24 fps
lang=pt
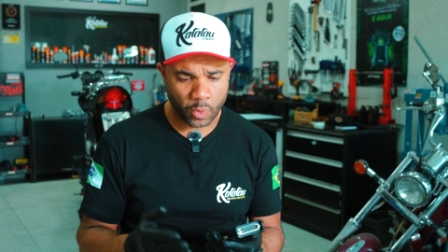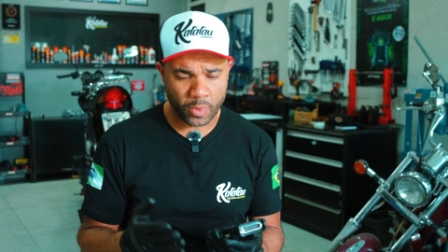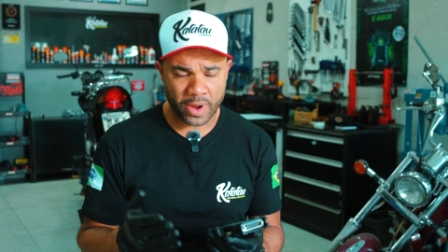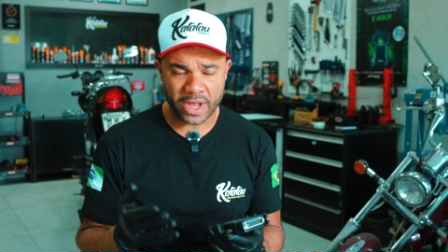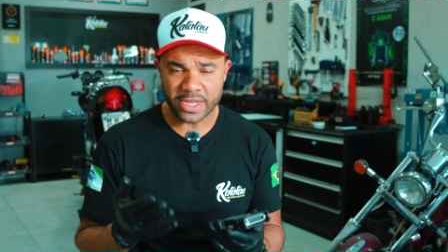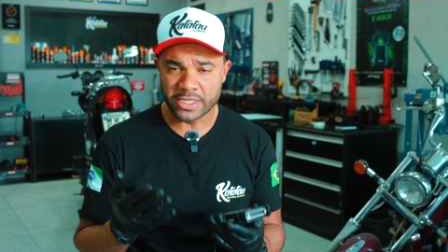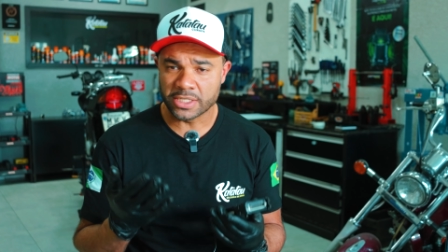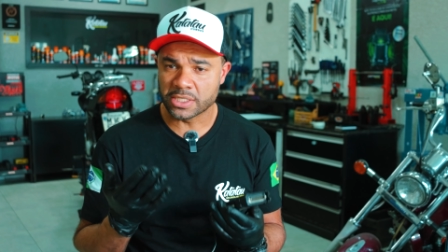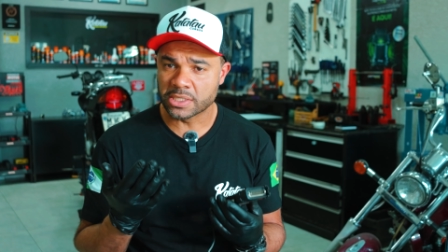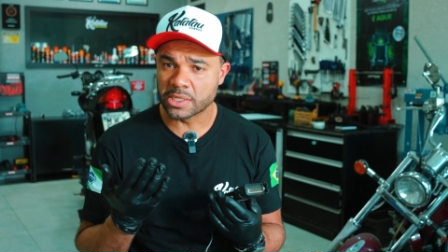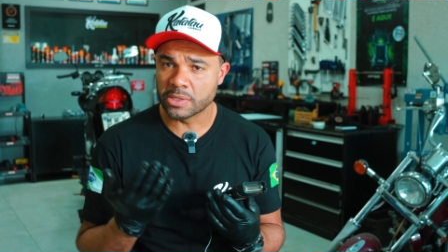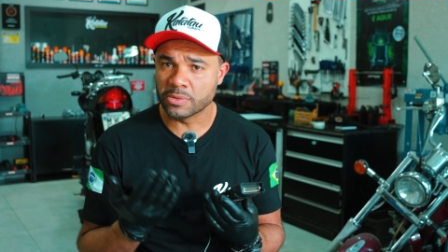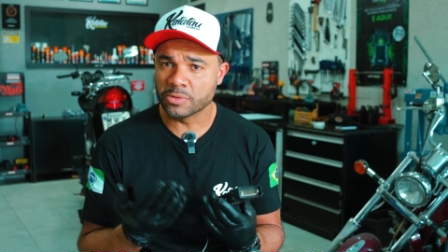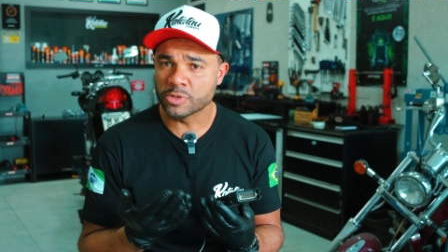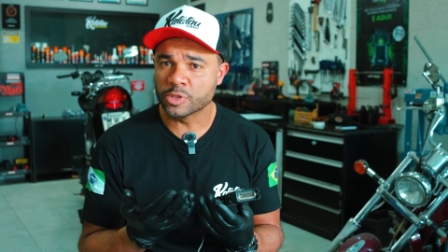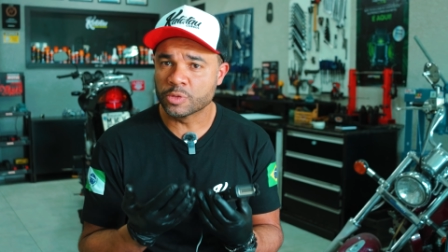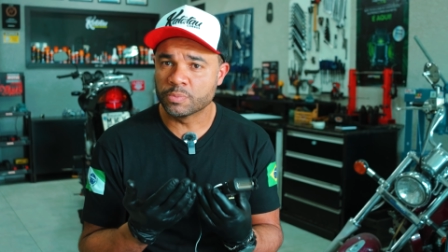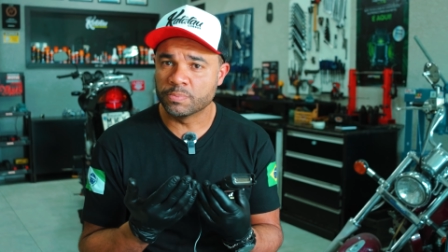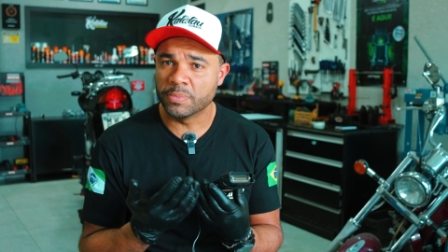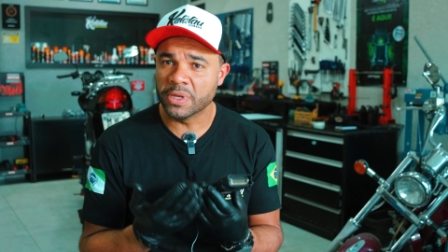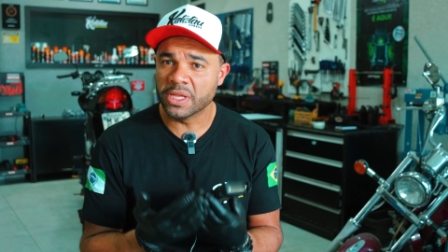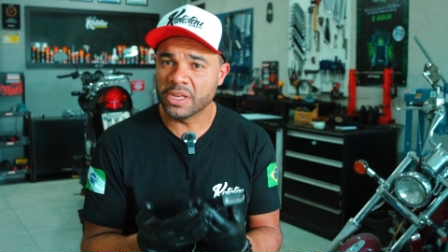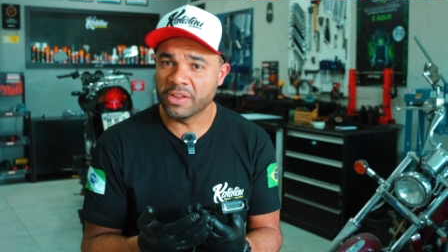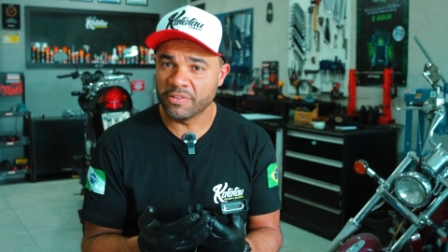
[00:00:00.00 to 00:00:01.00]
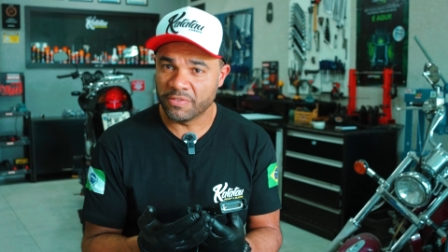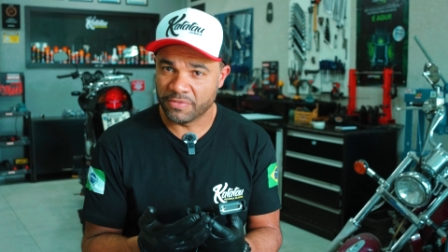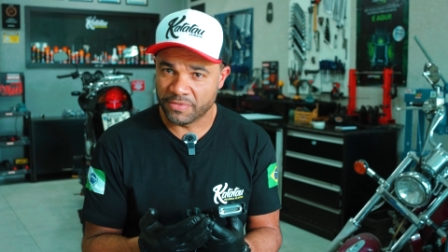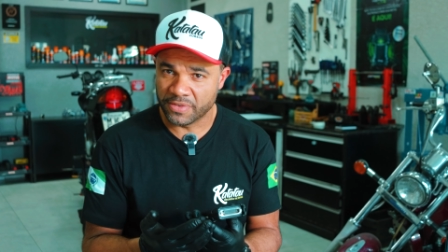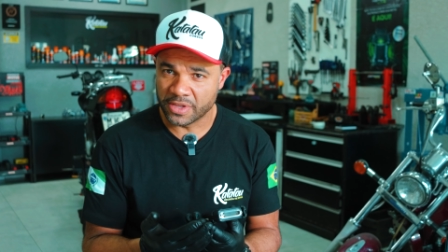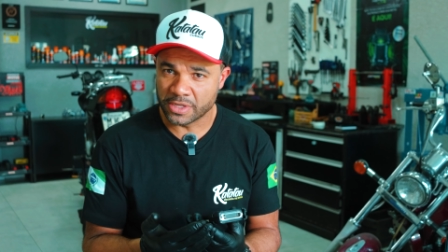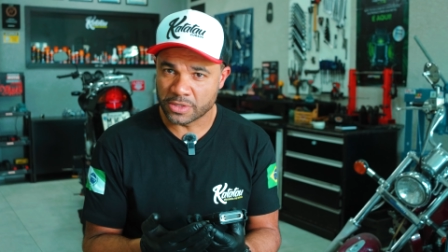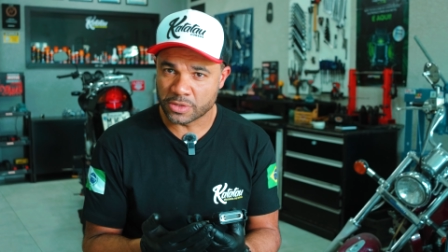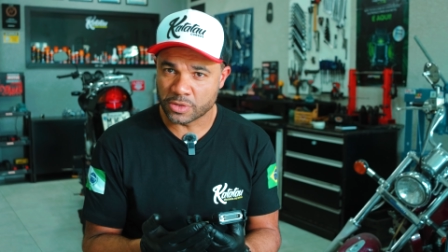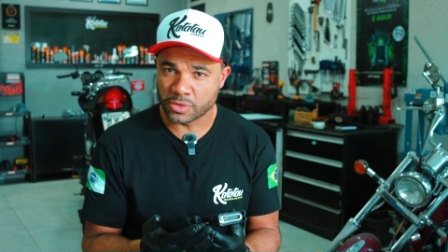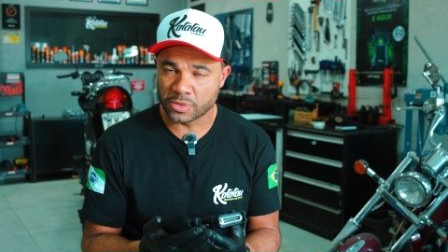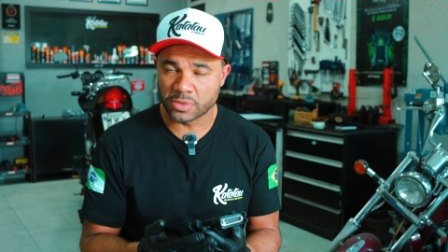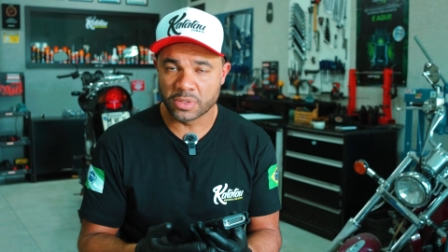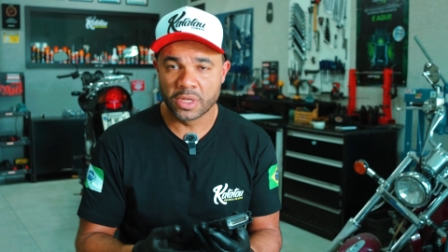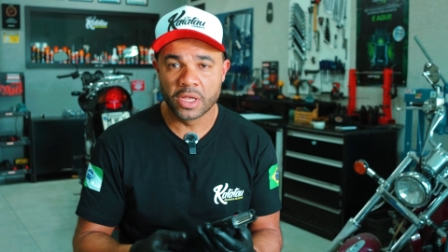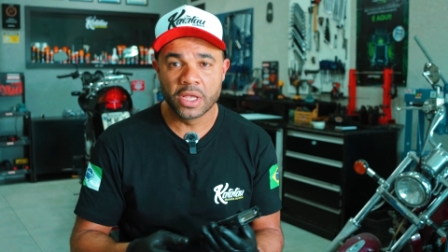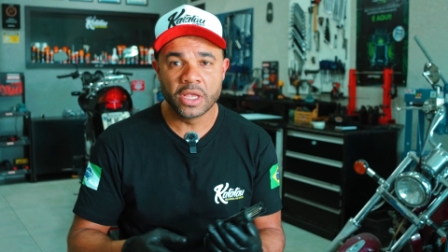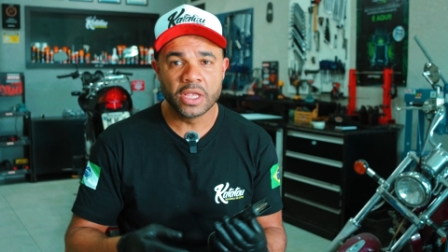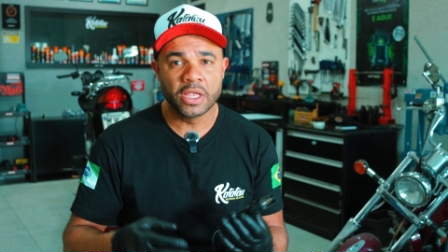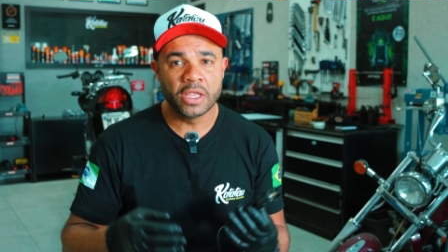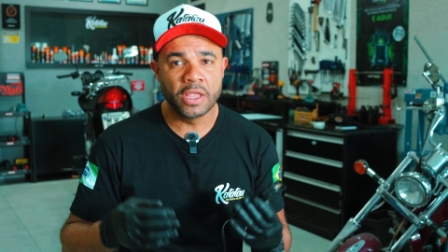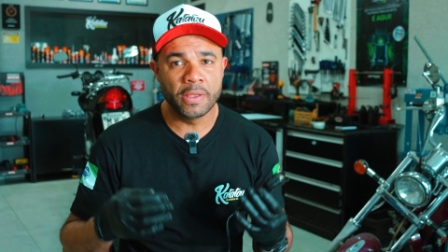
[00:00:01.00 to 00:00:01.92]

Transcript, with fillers: quais são os benefícios